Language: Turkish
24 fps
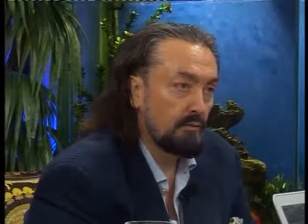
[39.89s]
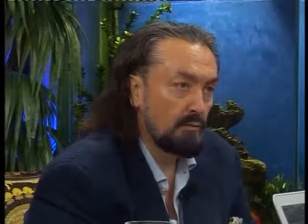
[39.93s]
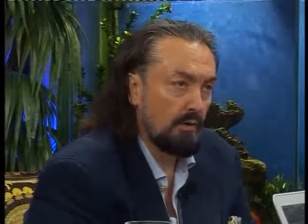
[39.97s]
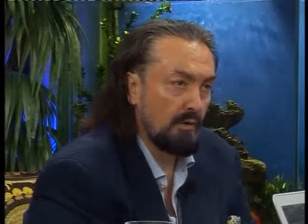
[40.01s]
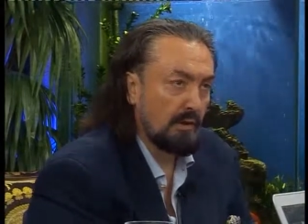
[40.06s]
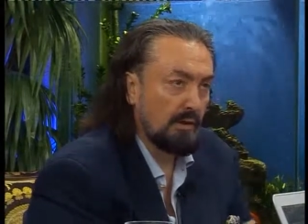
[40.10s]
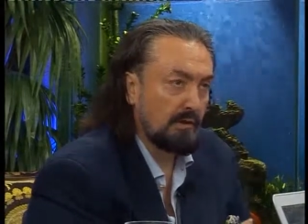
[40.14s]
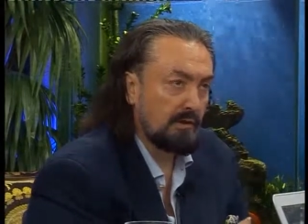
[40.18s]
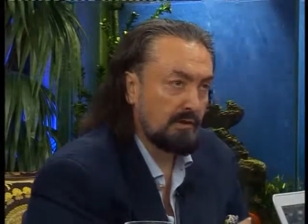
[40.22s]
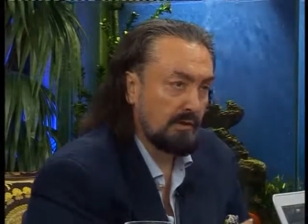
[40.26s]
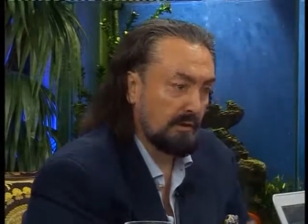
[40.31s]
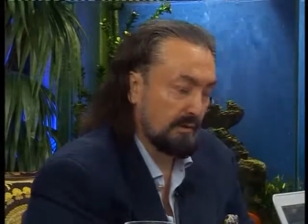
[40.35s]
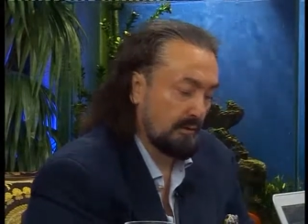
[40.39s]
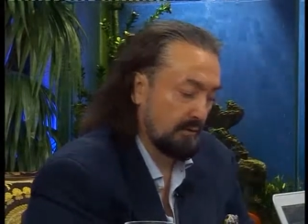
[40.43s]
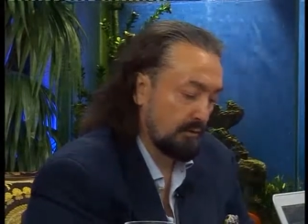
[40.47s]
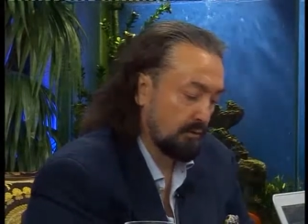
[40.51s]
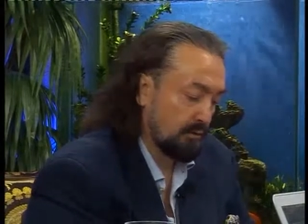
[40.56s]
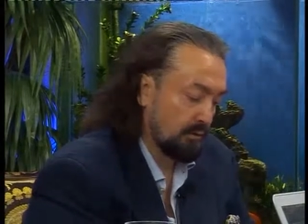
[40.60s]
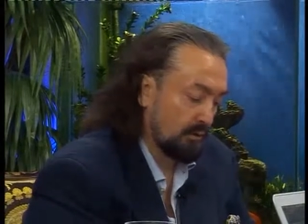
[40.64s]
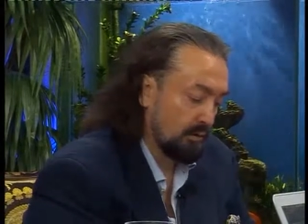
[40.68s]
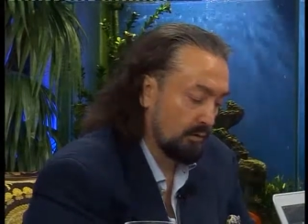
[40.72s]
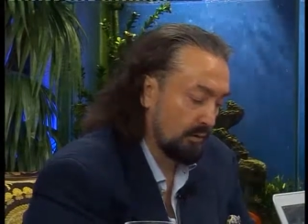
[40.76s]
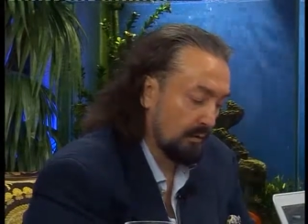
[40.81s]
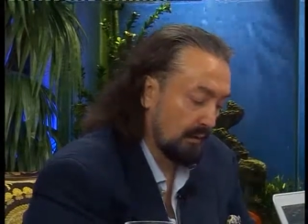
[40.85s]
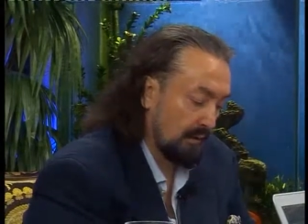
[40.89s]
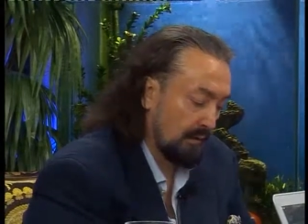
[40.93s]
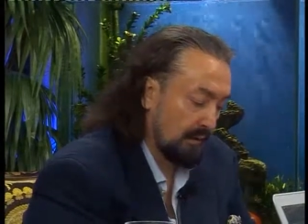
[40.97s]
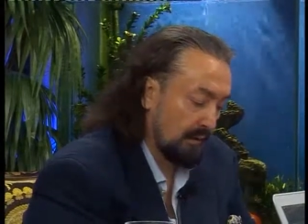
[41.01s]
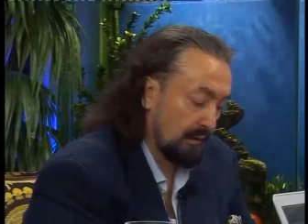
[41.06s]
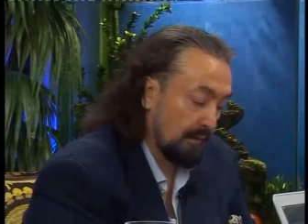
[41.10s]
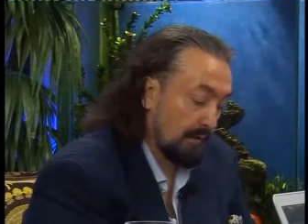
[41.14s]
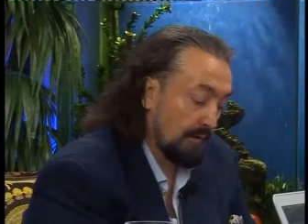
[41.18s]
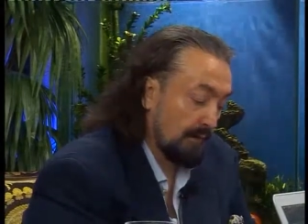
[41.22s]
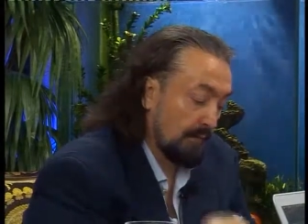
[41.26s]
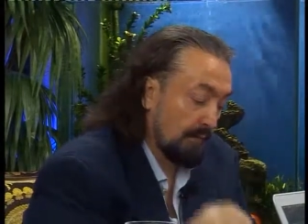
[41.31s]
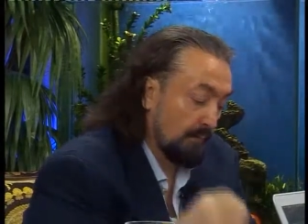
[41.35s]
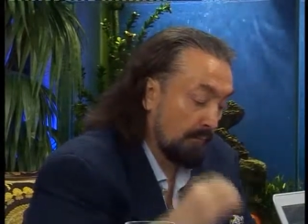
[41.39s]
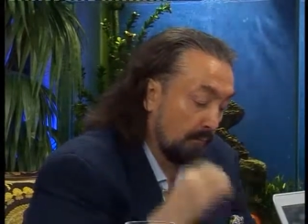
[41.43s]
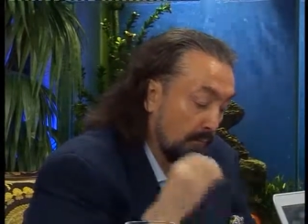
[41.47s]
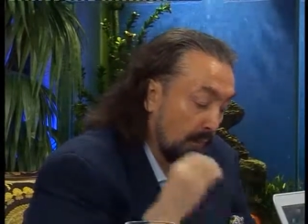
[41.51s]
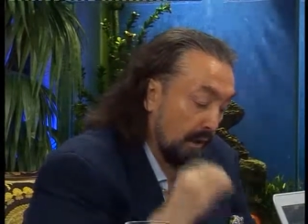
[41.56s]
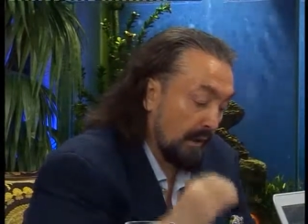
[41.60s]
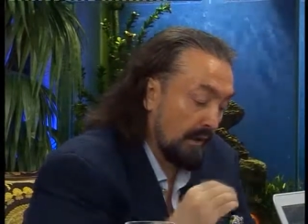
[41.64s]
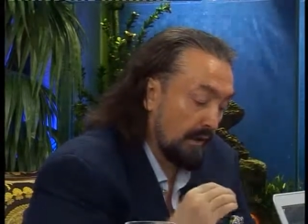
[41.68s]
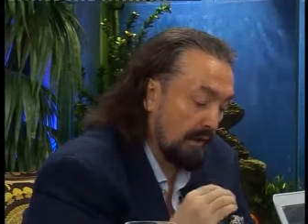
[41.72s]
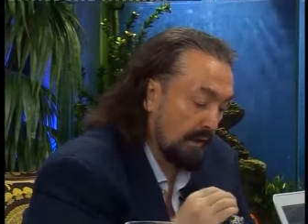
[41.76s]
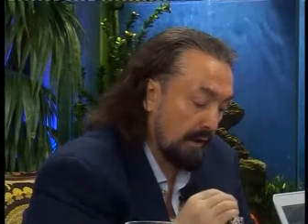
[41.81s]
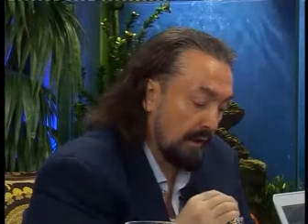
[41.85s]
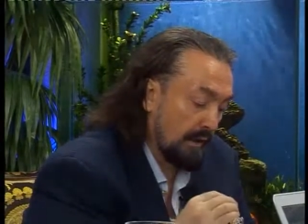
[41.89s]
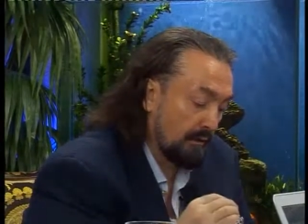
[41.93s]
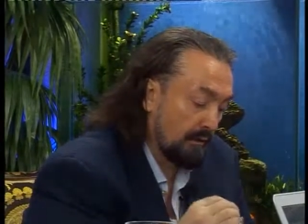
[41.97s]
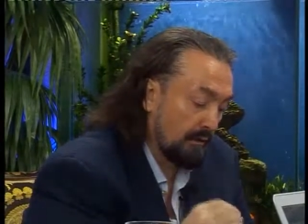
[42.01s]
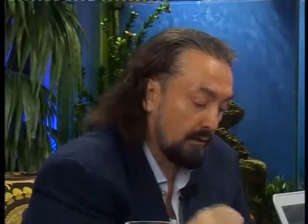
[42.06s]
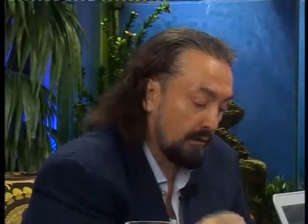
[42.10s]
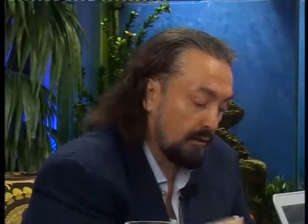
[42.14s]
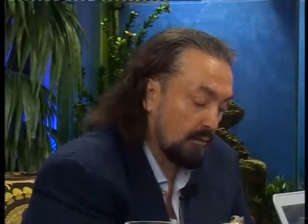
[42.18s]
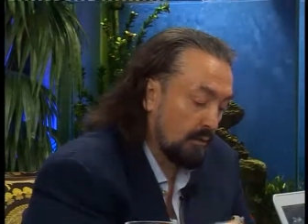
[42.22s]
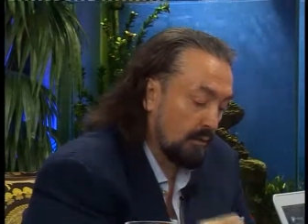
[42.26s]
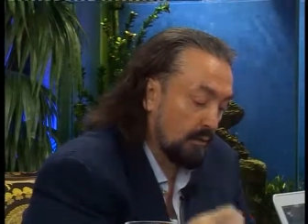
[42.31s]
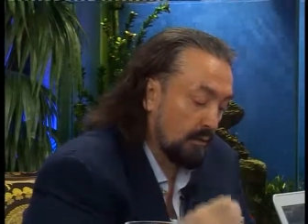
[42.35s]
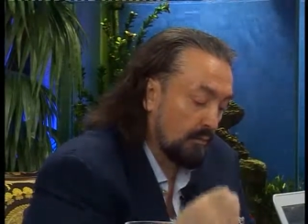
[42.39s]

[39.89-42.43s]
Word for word: Çok az sayılar diyor. Hmm. Manen